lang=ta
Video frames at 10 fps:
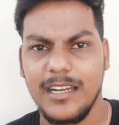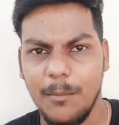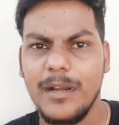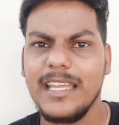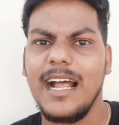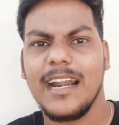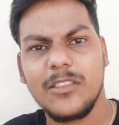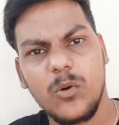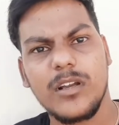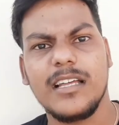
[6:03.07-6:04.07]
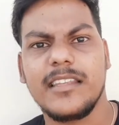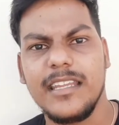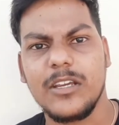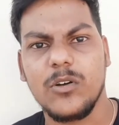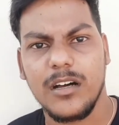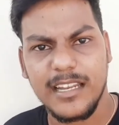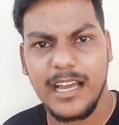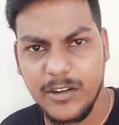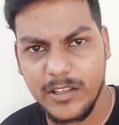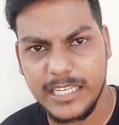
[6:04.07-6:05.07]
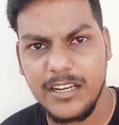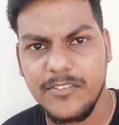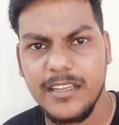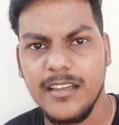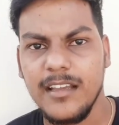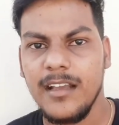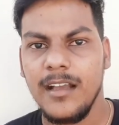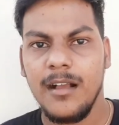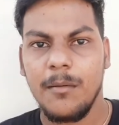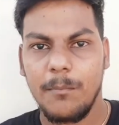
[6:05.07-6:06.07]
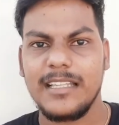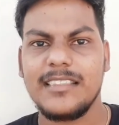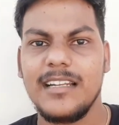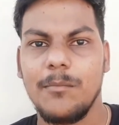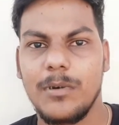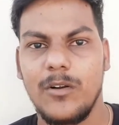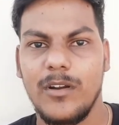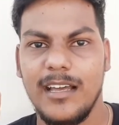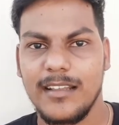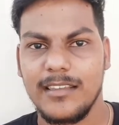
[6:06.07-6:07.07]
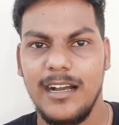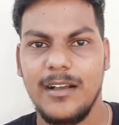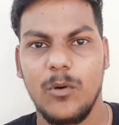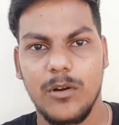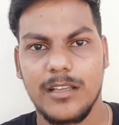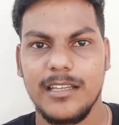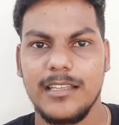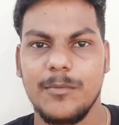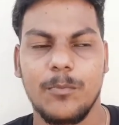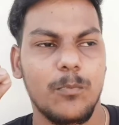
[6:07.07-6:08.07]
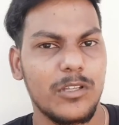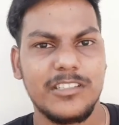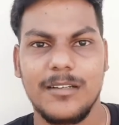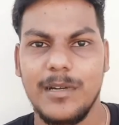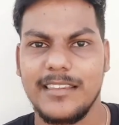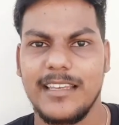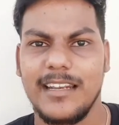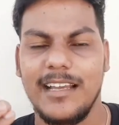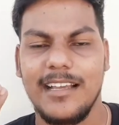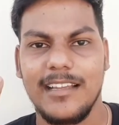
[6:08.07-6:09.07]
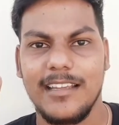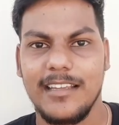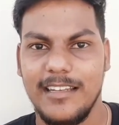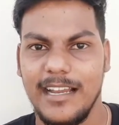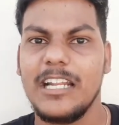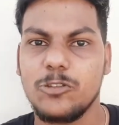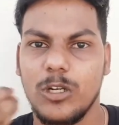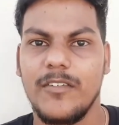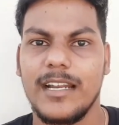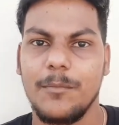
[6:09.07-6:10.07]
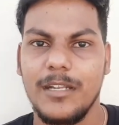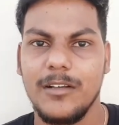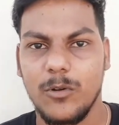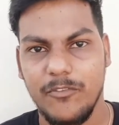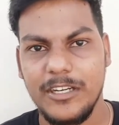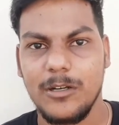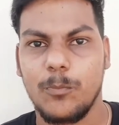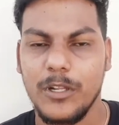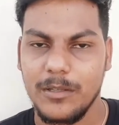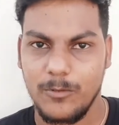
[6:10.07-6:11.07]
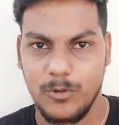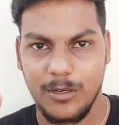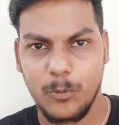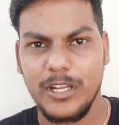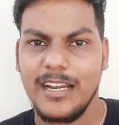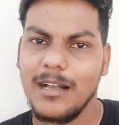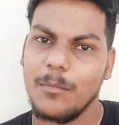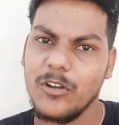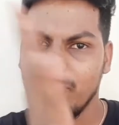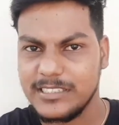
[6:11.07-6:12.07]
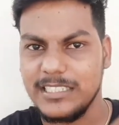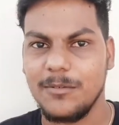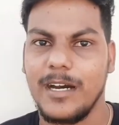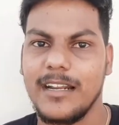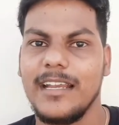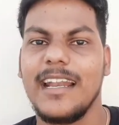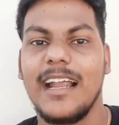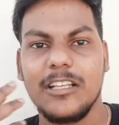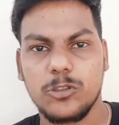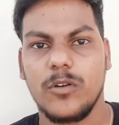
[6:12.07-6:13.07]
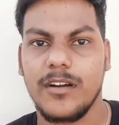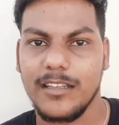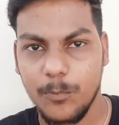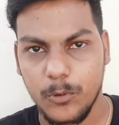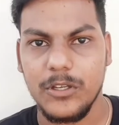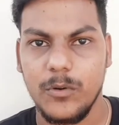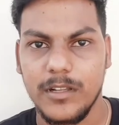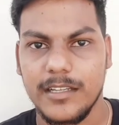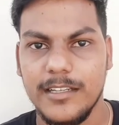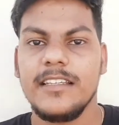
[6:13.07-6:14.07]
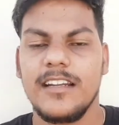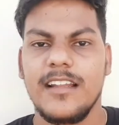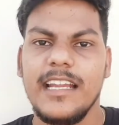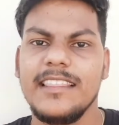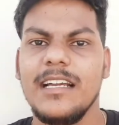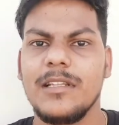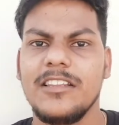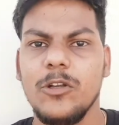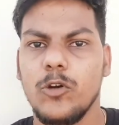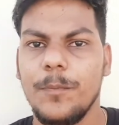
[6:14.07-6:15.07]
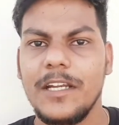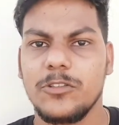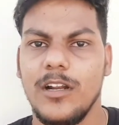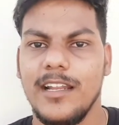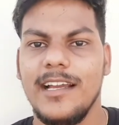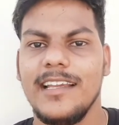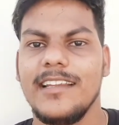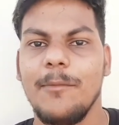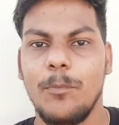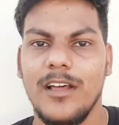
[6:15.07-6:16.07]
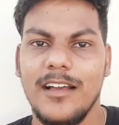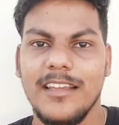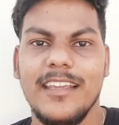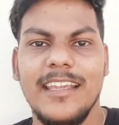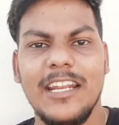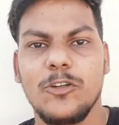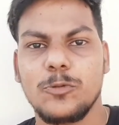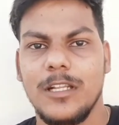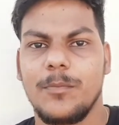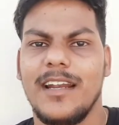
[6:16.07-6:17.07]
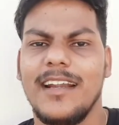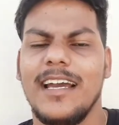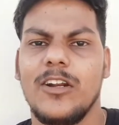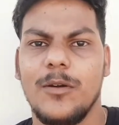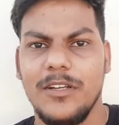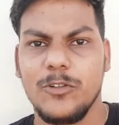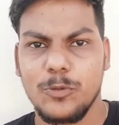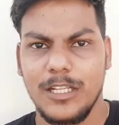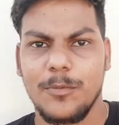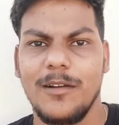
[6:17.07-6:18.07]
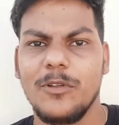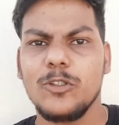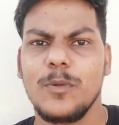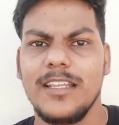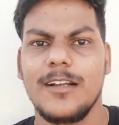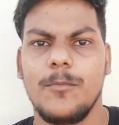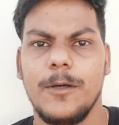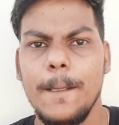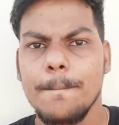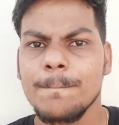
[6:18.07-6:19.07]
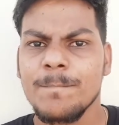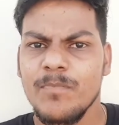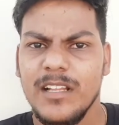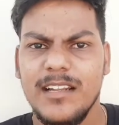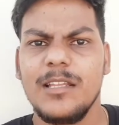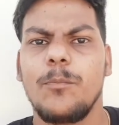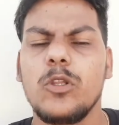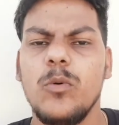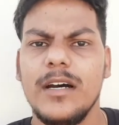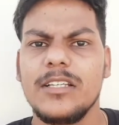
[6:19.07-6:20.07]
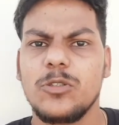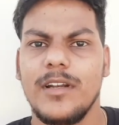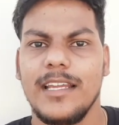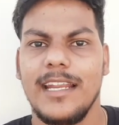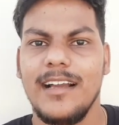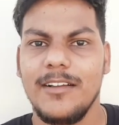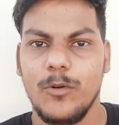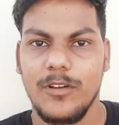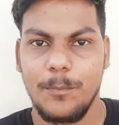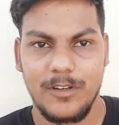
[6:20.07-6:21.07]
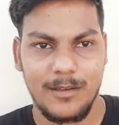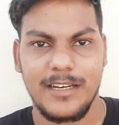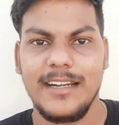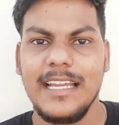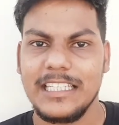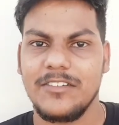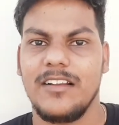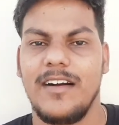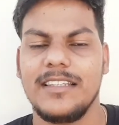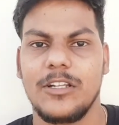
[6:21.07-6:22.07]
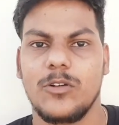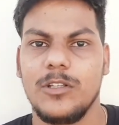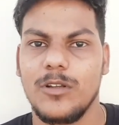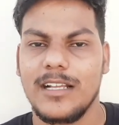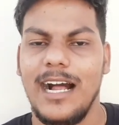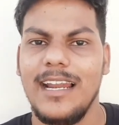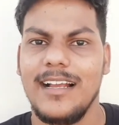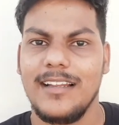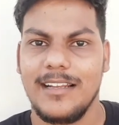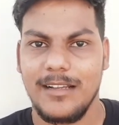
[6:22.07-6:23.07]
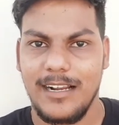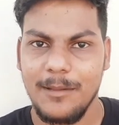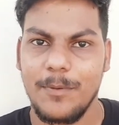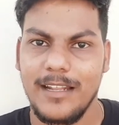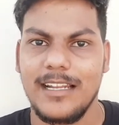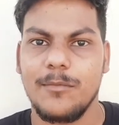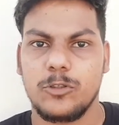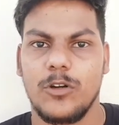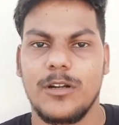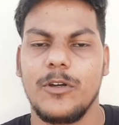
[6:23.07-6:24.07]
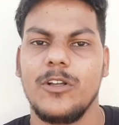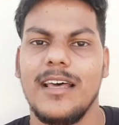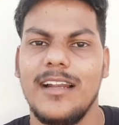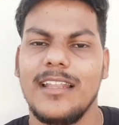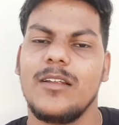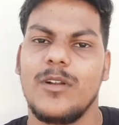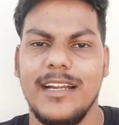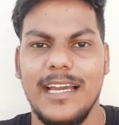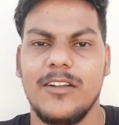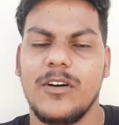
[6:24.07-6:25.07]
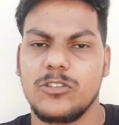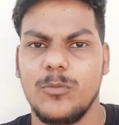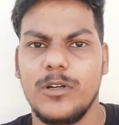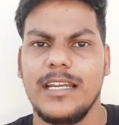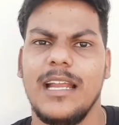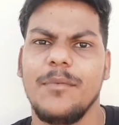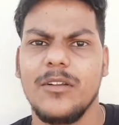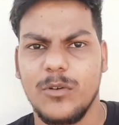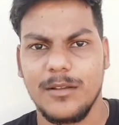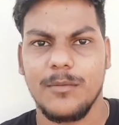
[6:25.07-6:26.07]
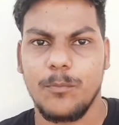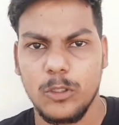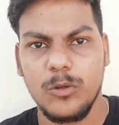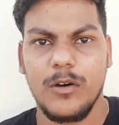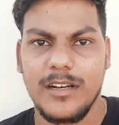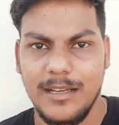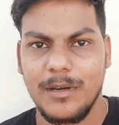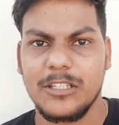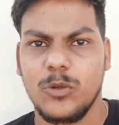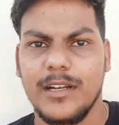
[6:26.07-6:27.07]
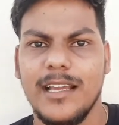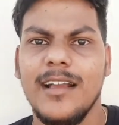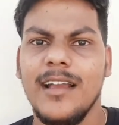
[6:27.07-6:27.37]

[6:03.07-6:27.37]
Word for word: நம்ம ஏன் அடுத்தவங்களுக்கு அது திணிக்கணும் அதான் நான் என்னோடய கேள்வி மதத்தை நம்புறவங்களா இருந்தால் உங்களுக்கு இது புரிஞ்சிருக்குமான்னு தெரில இது நான் என்ன சொல்ல வரேன் அப்படின்னு ஒரு வீடியோ புரி உங்களுக்கு புரியலன்னா மறுபடியும் ஃபஸ்ட் வந்து பாருங்கள் நான் என்ன சொல்லுவேன்றது புரியும் உங்களுக்கு இதில் நான் எந்த மதத்தையும் குறிப்பிட்டு சொல்லலை இப்போ நான் இயர் யூஸ் பண்ணியிருப்பேன் ரெண்டாயிரம் அப்படின்னு யூஸ் பண்ணியிருப்பேன் அப்படி யூஸ் பண்ணியிருக்கும்போது நான் அது பொதுவாக தான் சொன்னேன் ஏன்னா இப்போ நம்ம ரெண்டாயிரத்தி இருபதில் வாழ்ந்துட்டு இருக்கோம் இது ஒரு காலங்கள் அடிப்படையில் தான் நம்ம சொல்ல முடியும் அதனால தான் ஒரு ரெண்டாயிரம் வருஷம் முன்னாடி அப்படின்னு ஒரு பொதுவாக ஒரு நம்பரை சொன்னேன்